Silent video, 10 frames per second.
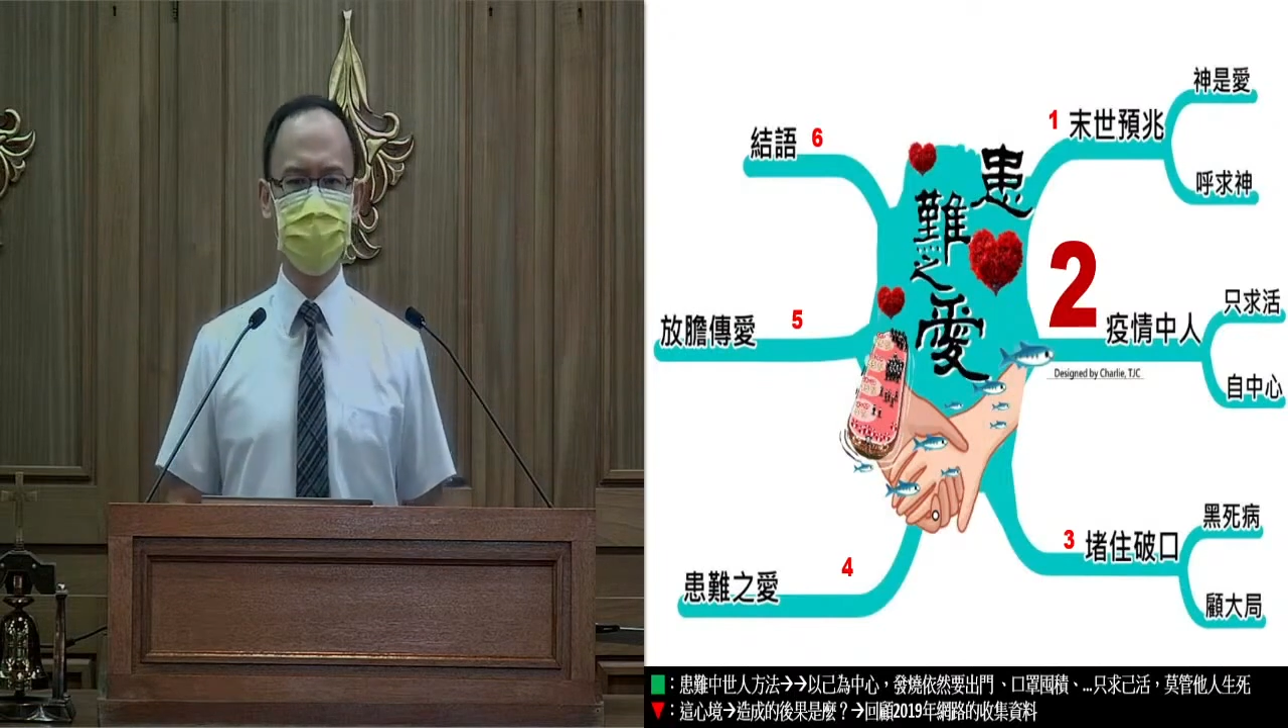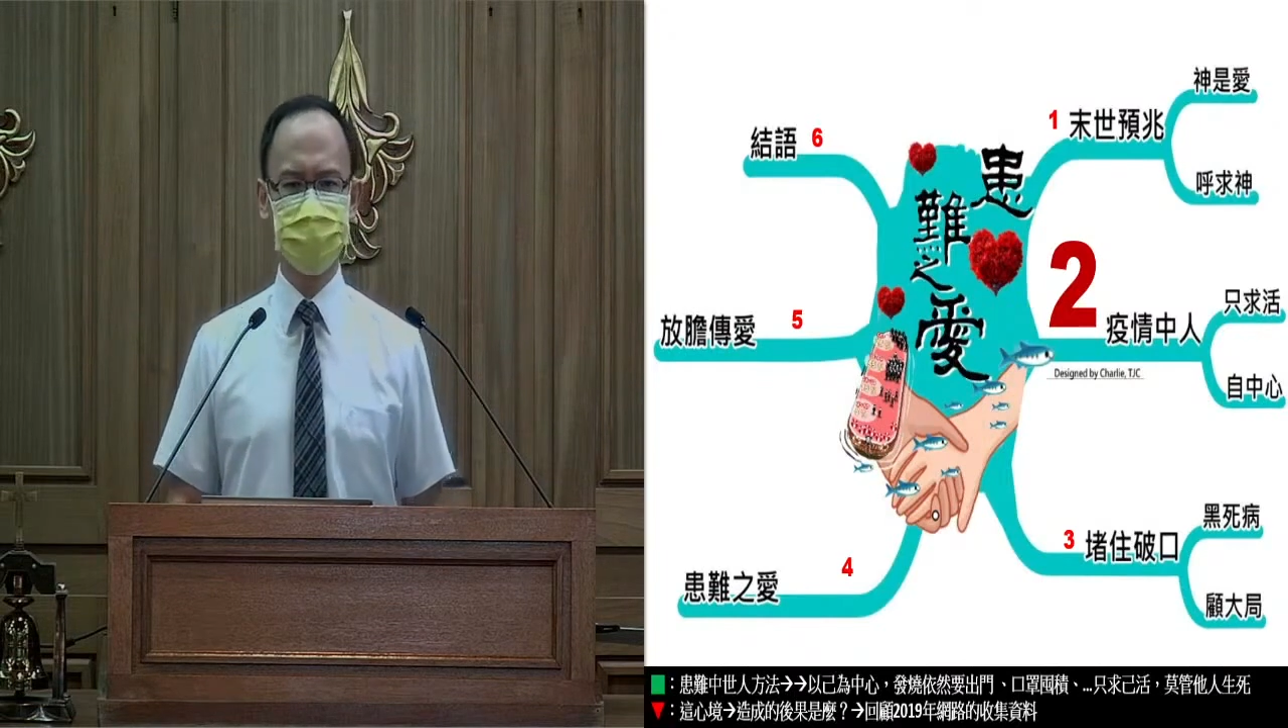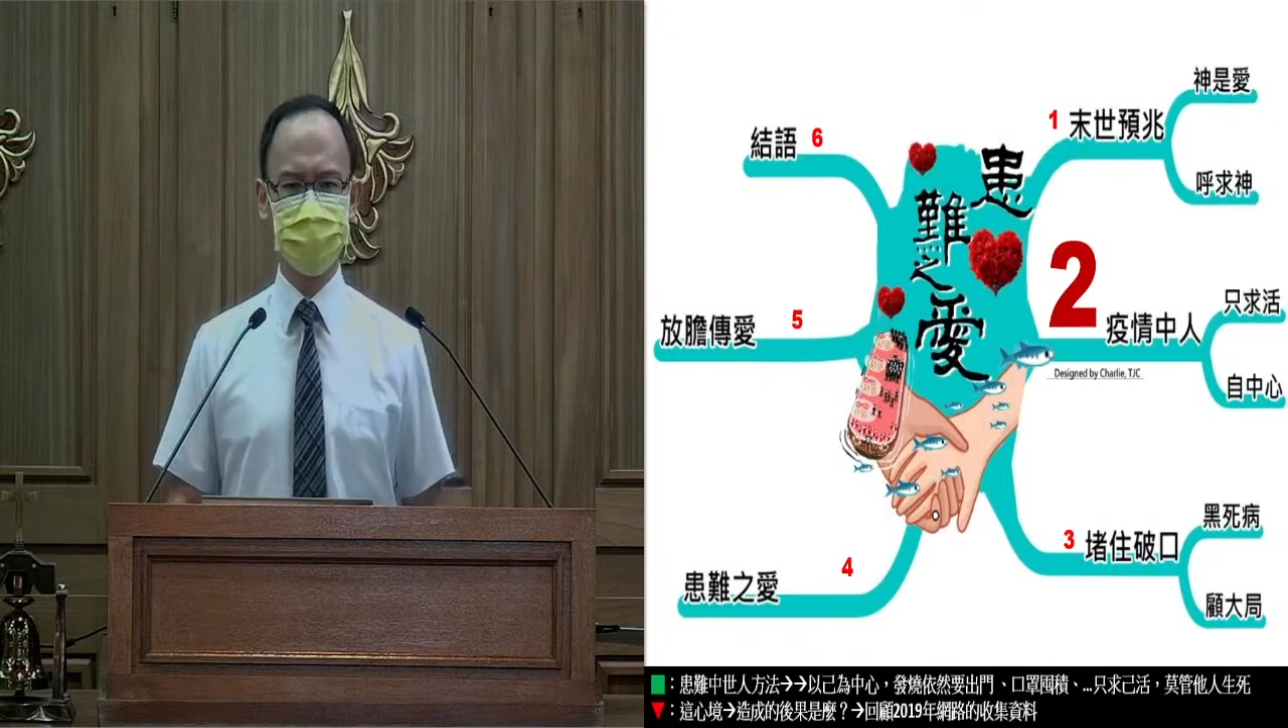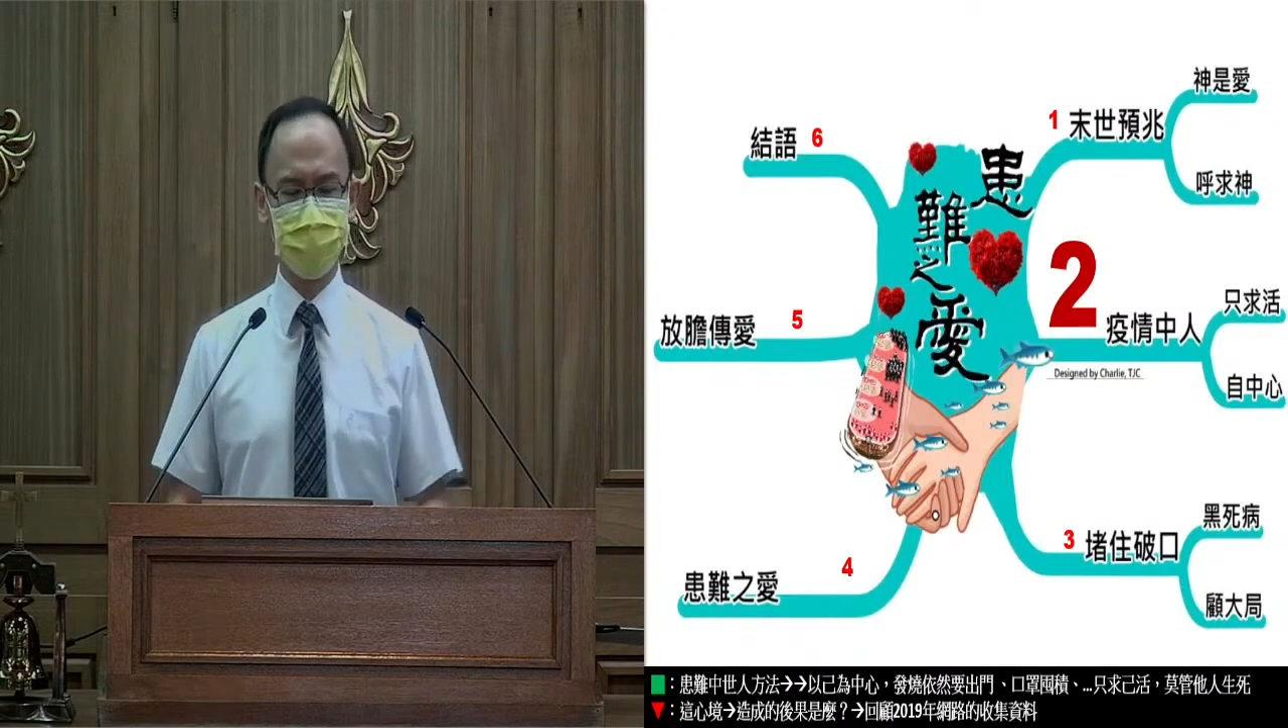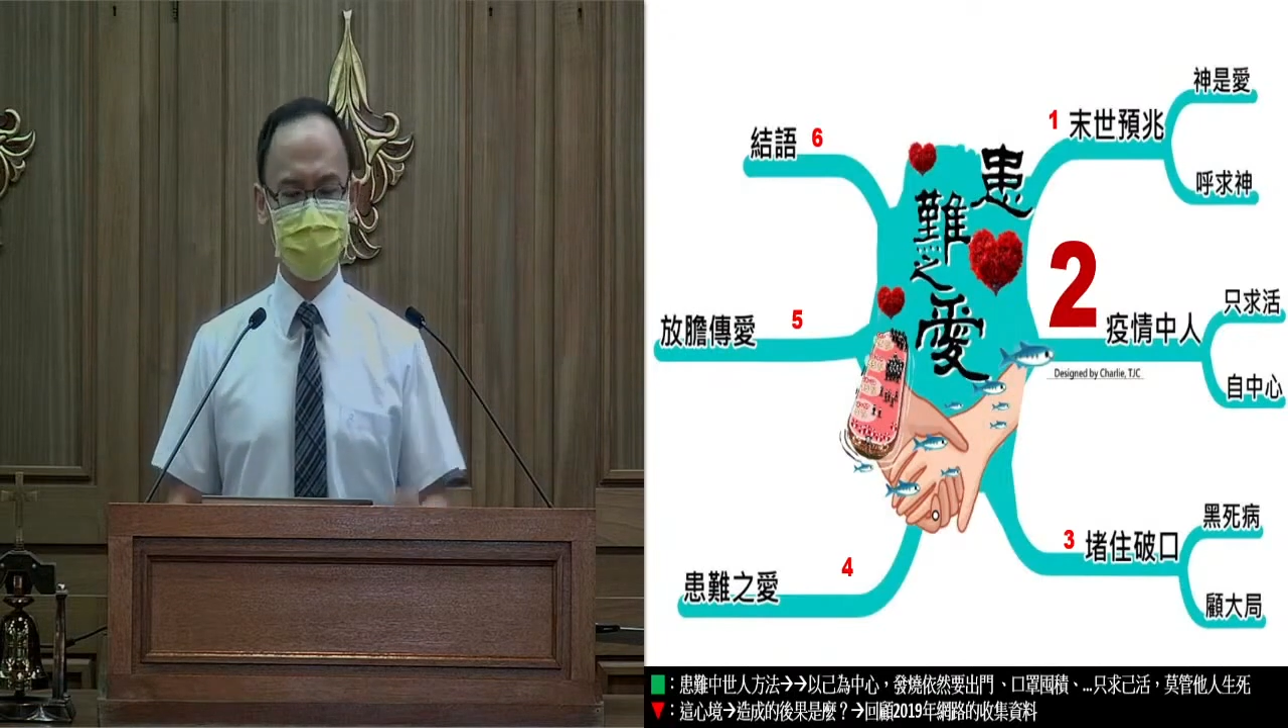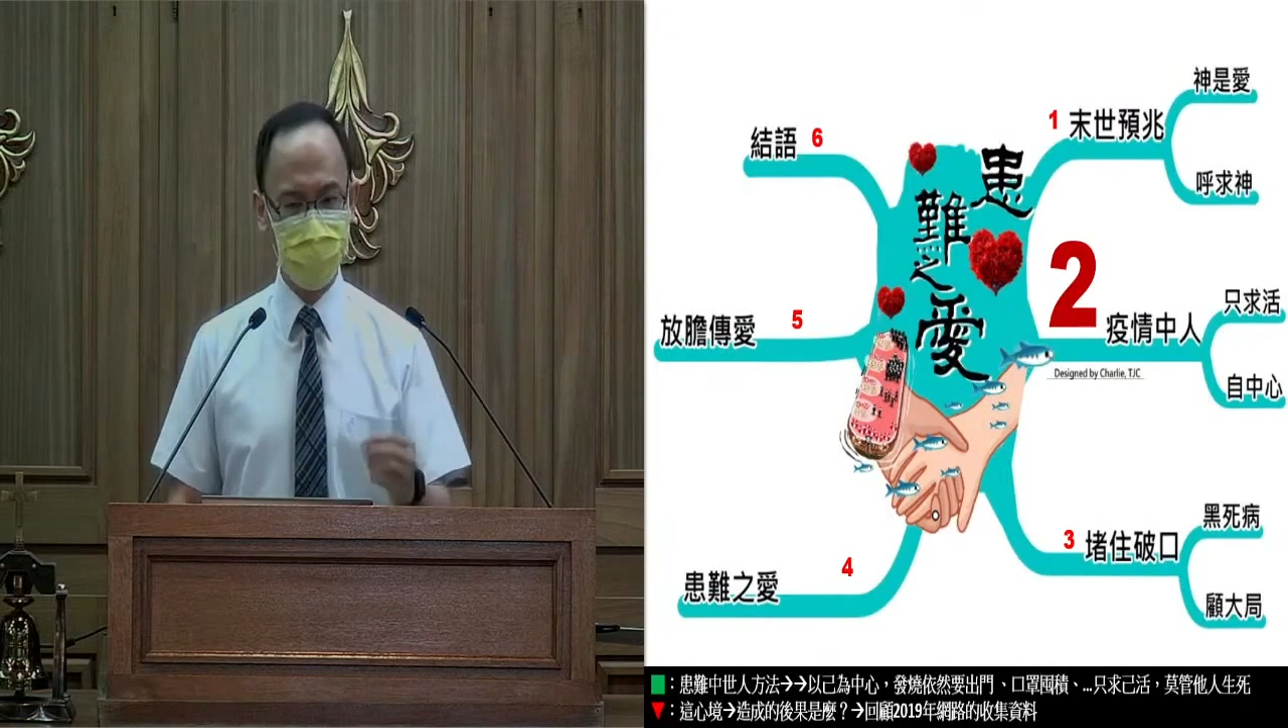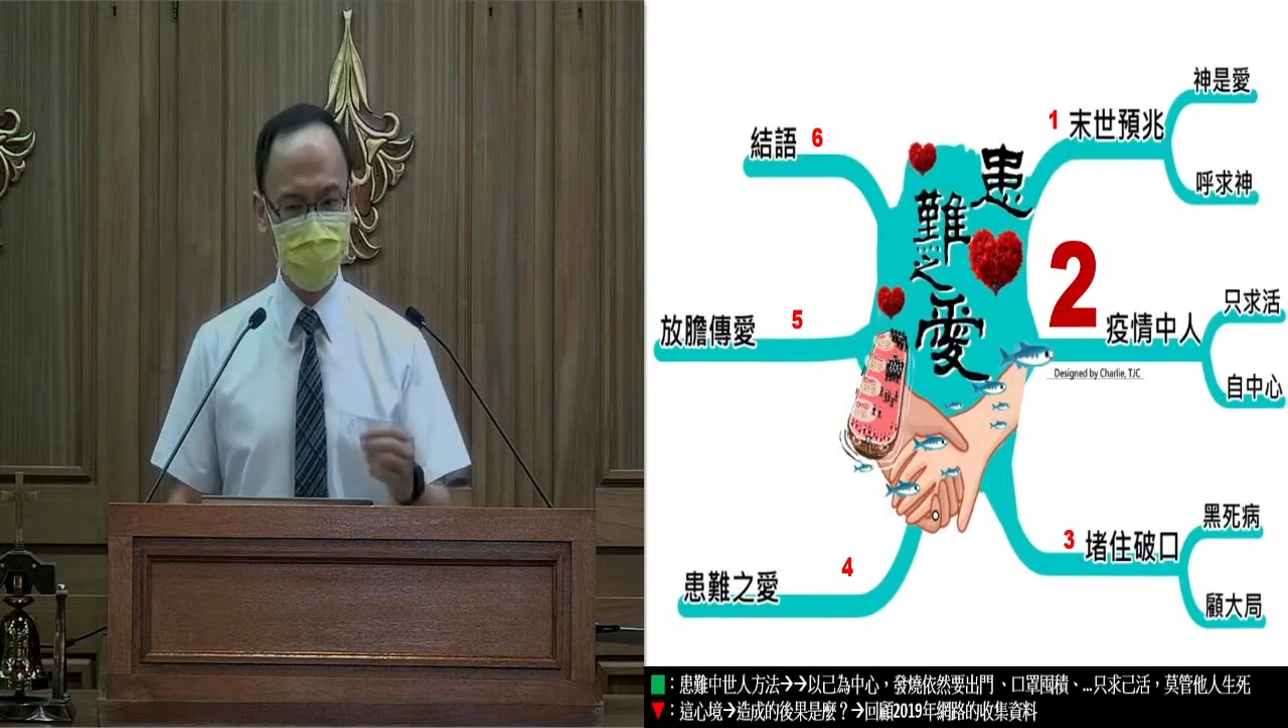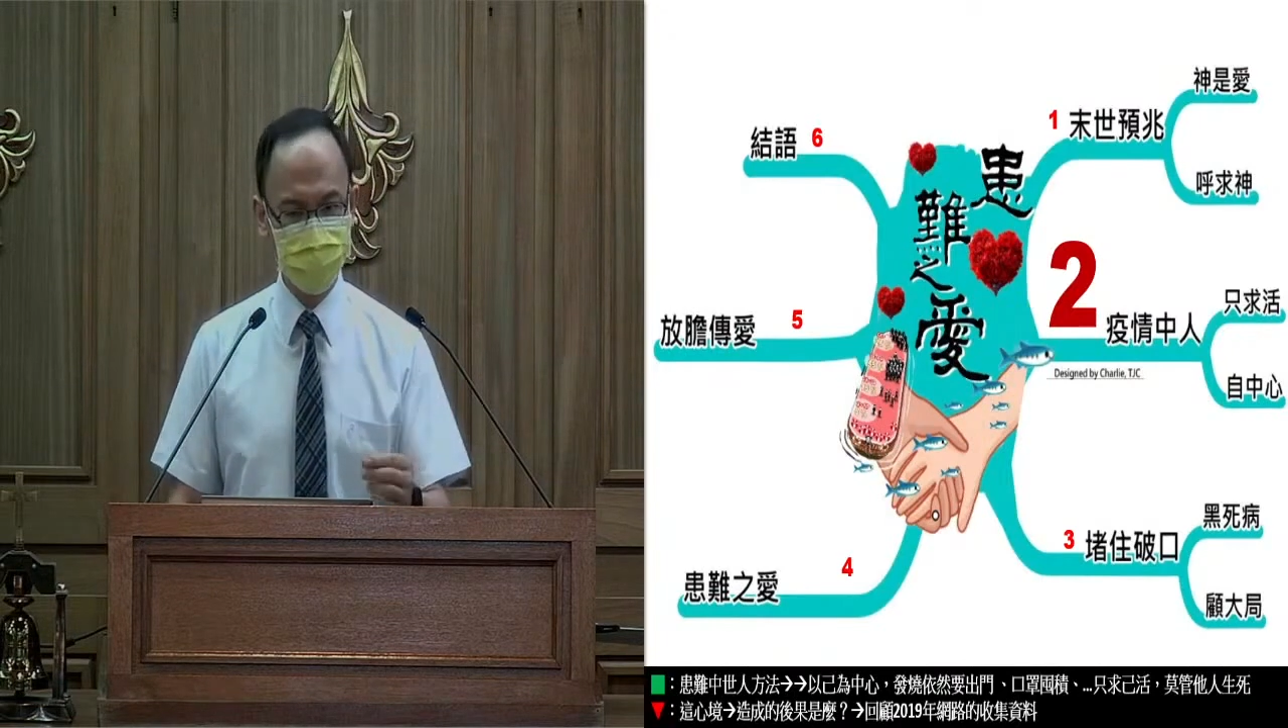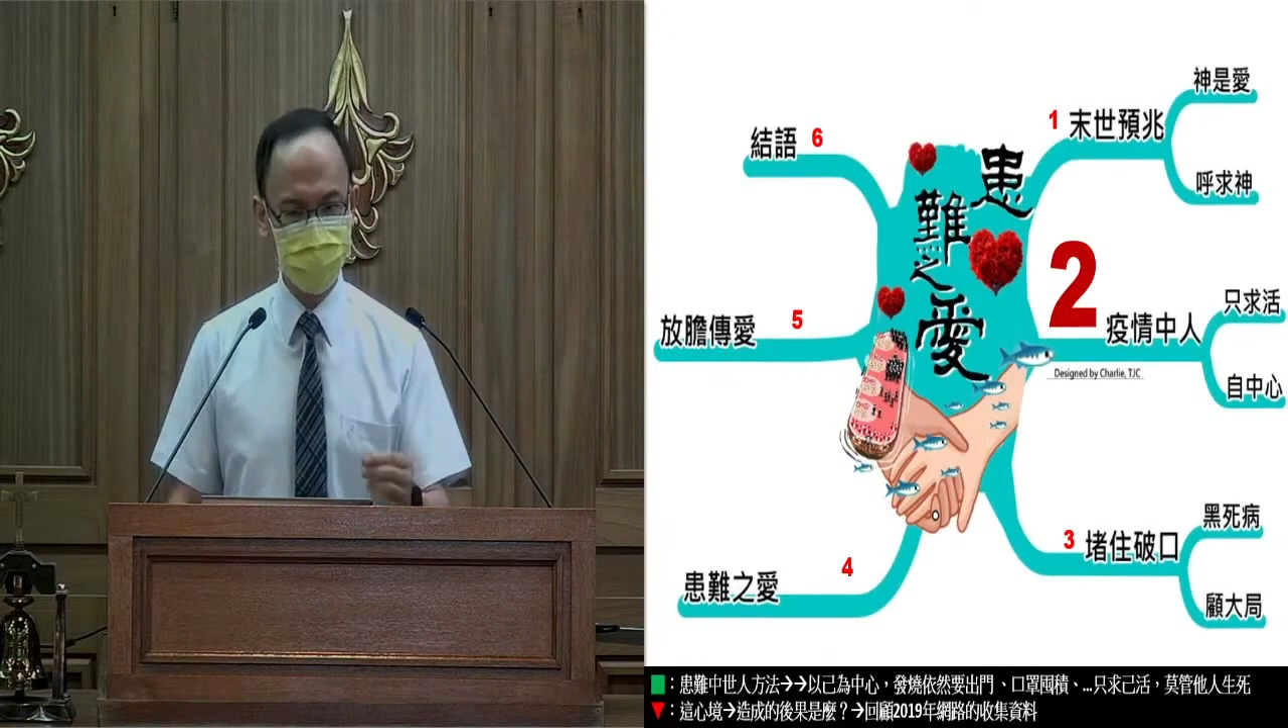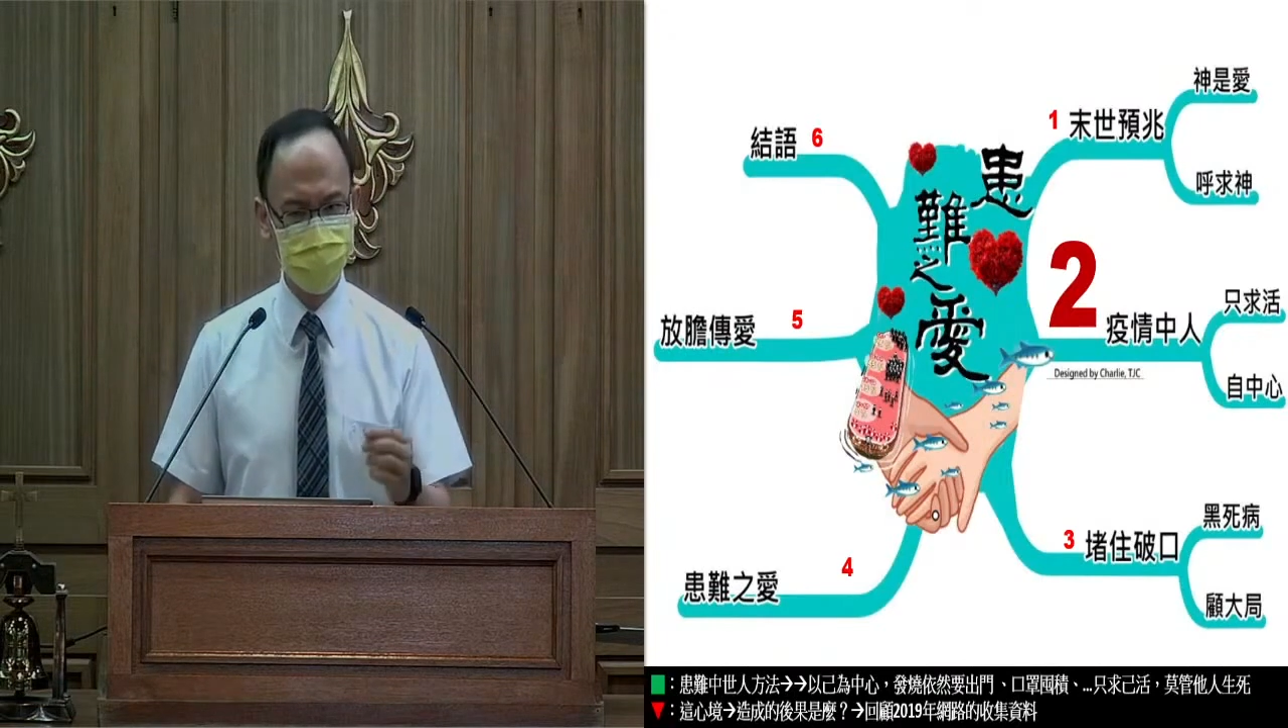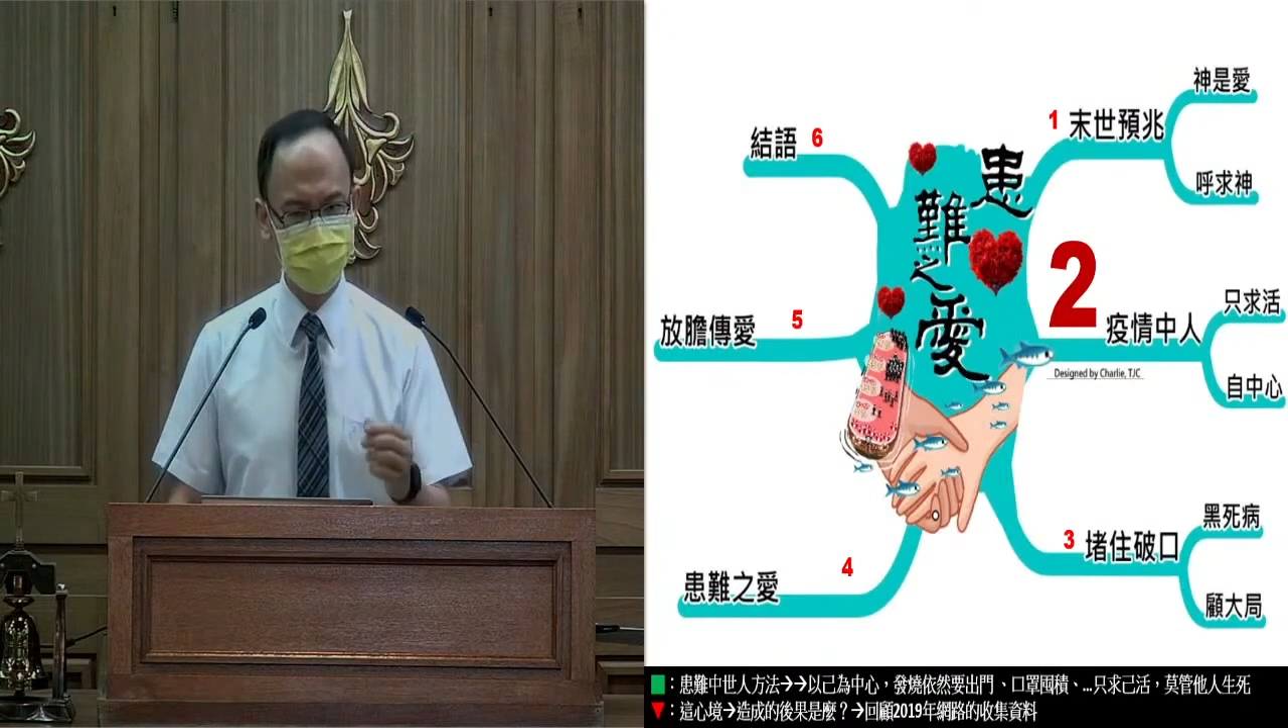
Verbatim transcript: 只看见的